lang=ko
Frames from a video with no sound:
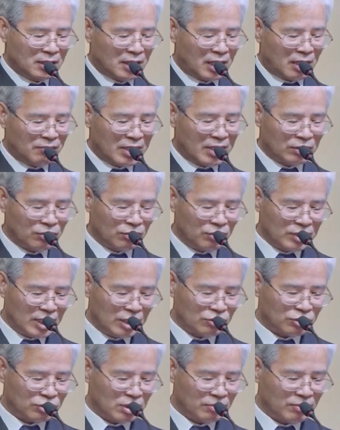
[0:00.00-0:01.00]
아마도
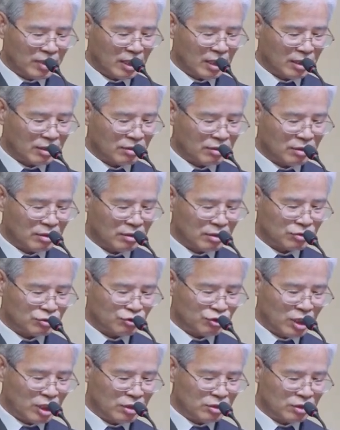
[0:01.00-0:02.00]
예수님에게서
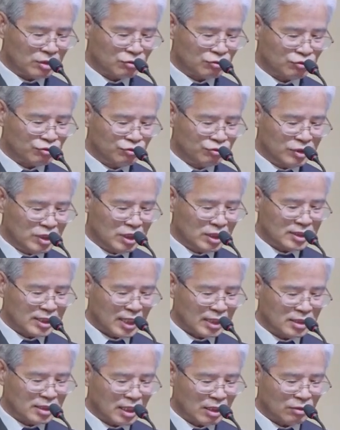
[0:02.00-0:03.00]
죄를 굳이
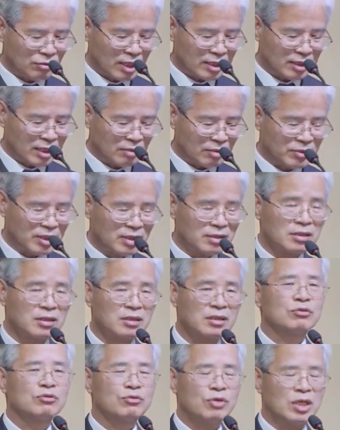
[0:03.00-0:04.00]
찾으라고 한다면
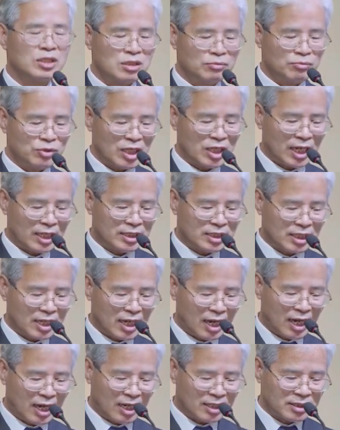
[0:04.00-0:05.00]
괘씸죄가
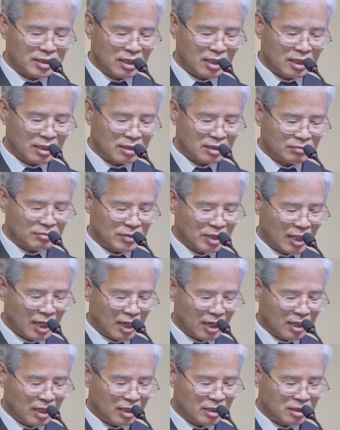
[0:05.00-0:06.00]
아닐까 생각이
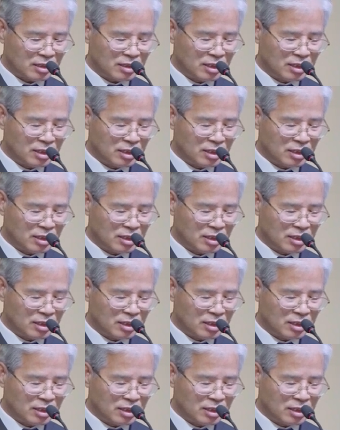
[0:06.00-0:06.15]
듭니다.